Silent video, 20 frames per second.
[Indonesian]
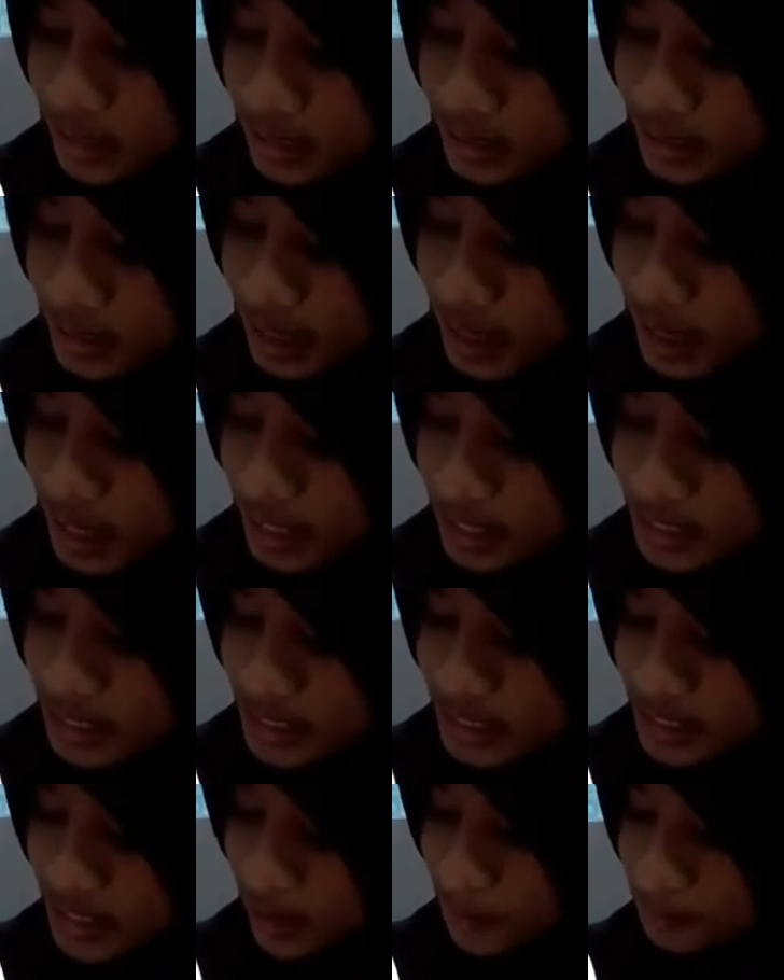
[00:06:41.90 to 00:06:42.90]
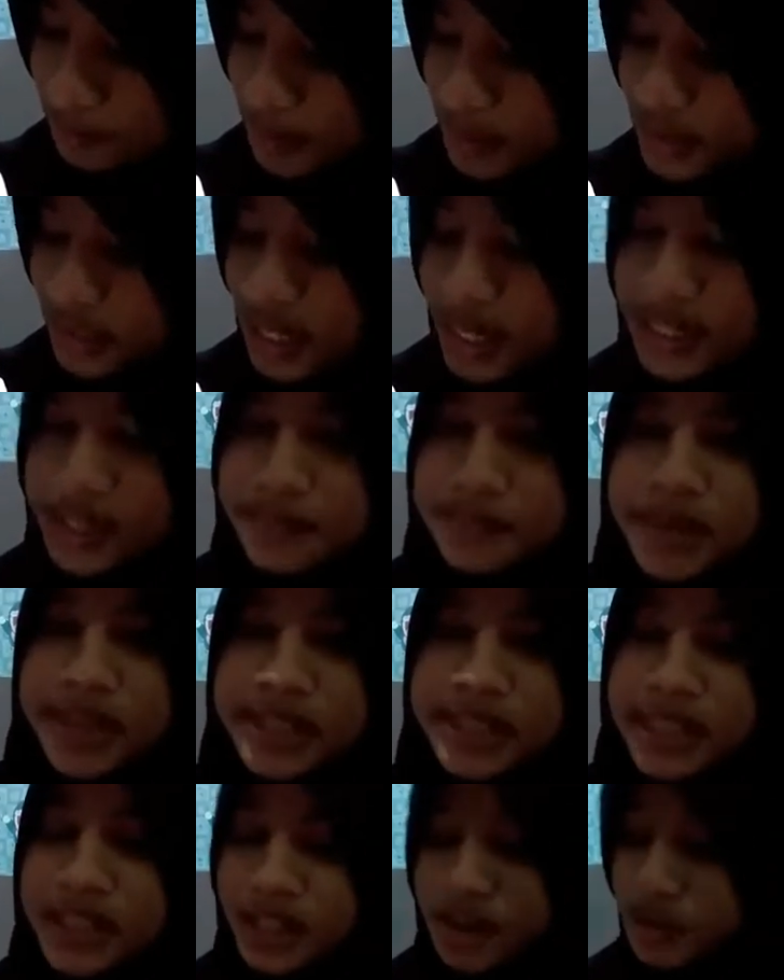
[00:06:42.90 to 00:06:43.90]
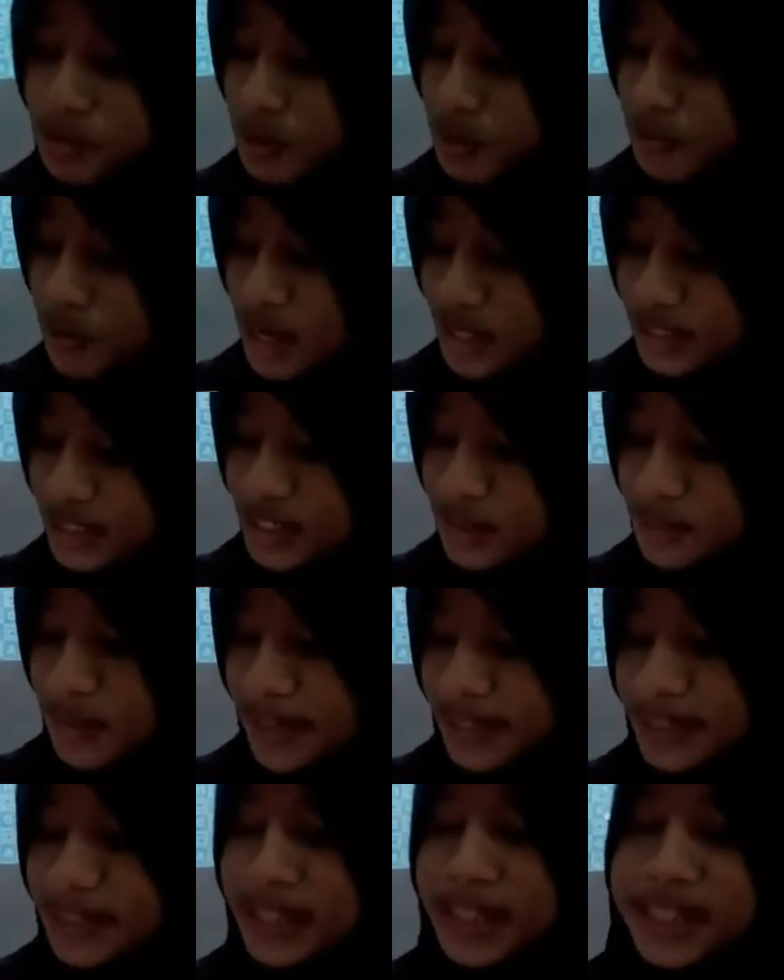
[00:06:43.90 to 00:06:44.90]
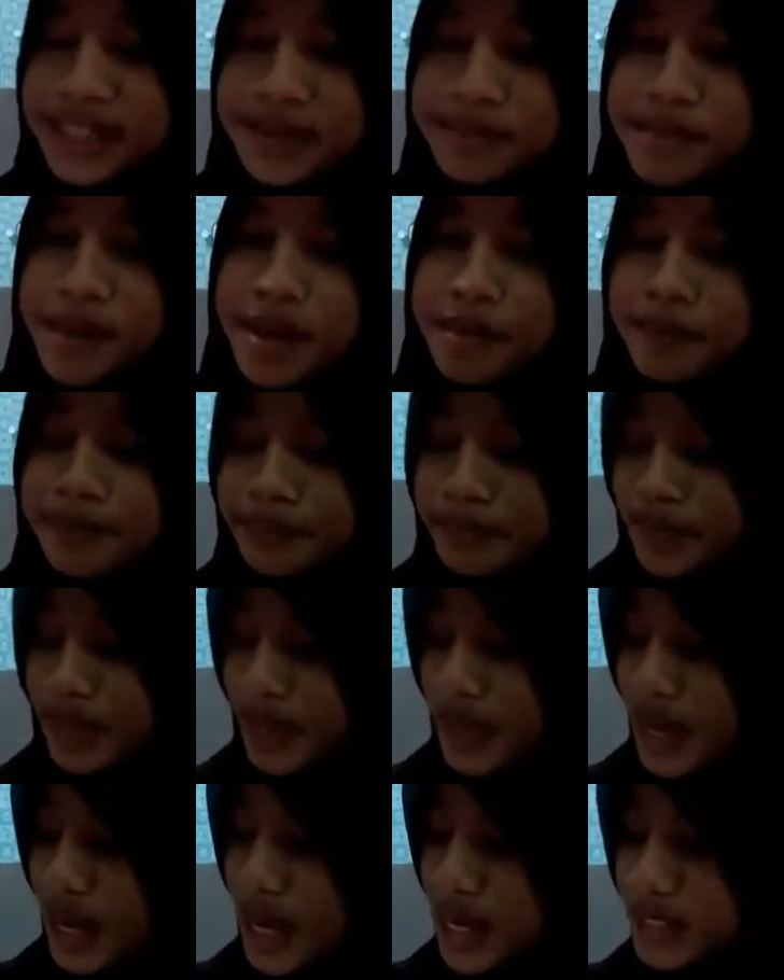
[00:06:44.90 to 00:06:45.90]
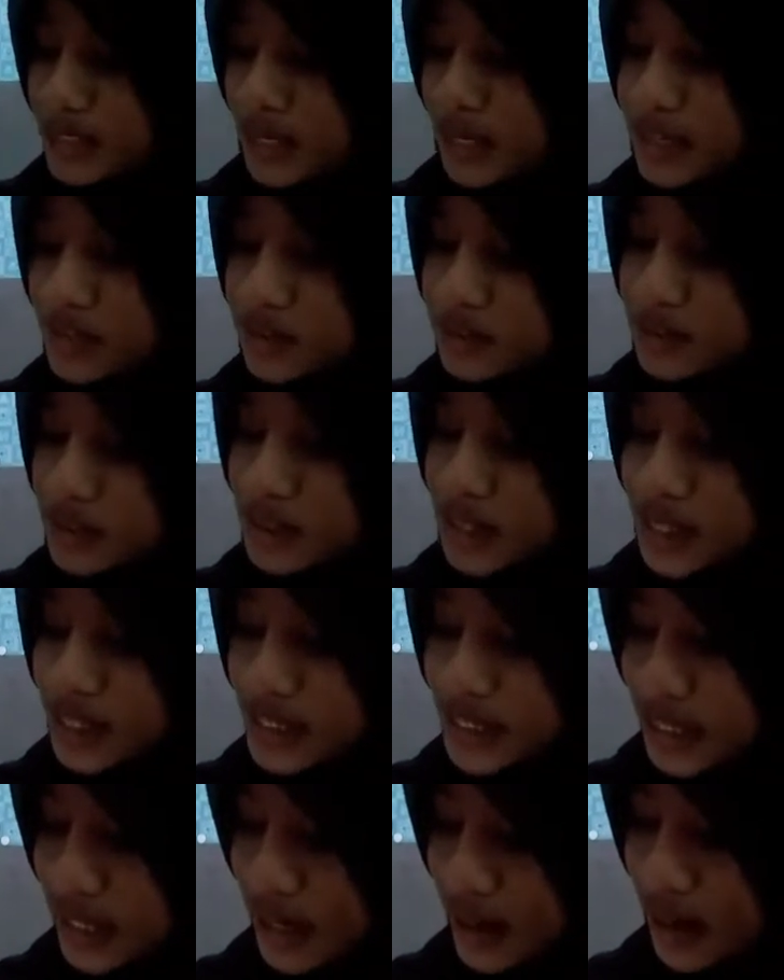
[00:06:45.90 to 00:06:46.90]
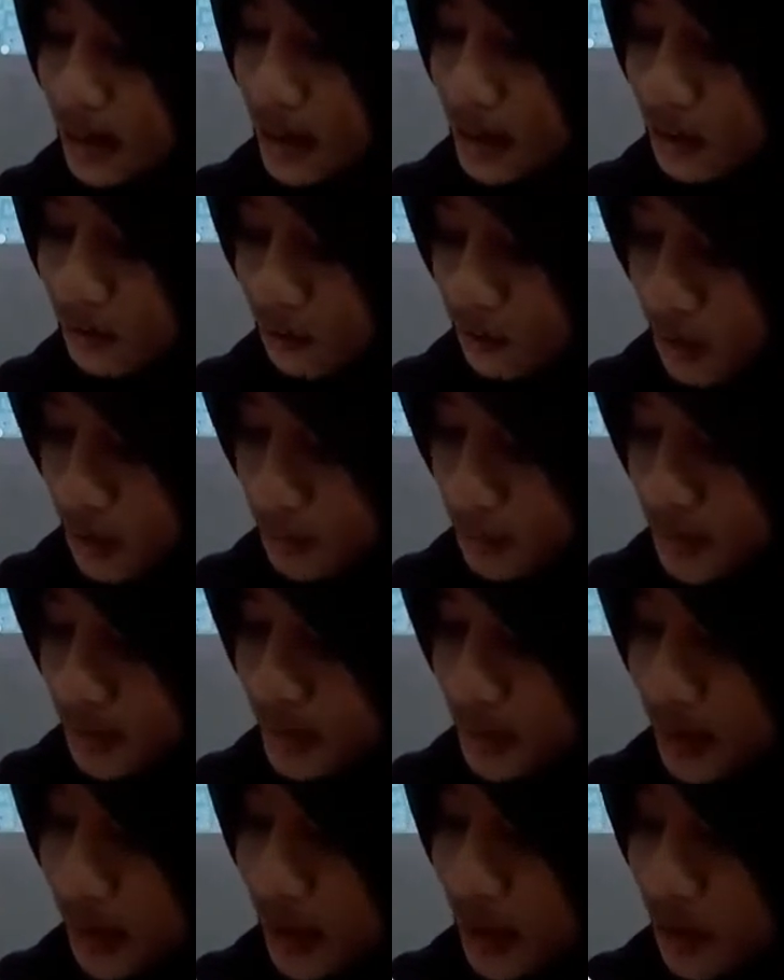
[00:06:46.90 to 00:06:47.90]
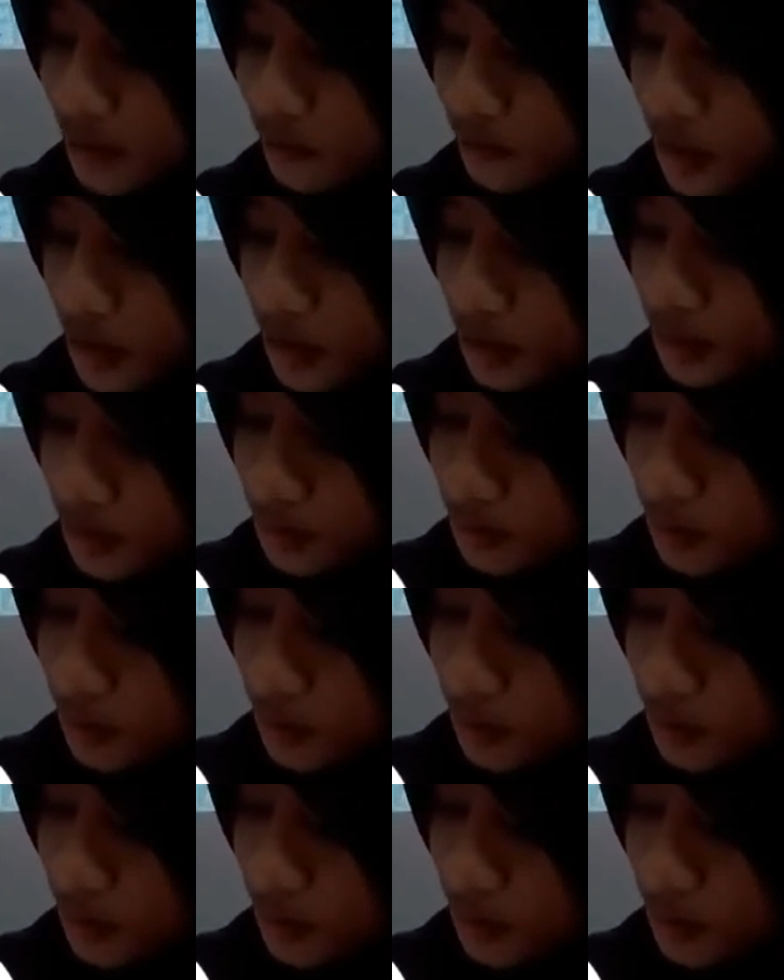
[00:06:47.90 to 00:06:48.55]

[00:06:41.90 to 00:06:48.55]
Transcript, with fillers: sedangkan sisi sampingnya 5 jadi 12 dibagi 5 Selanjutnya sec alfa. sec alfa ini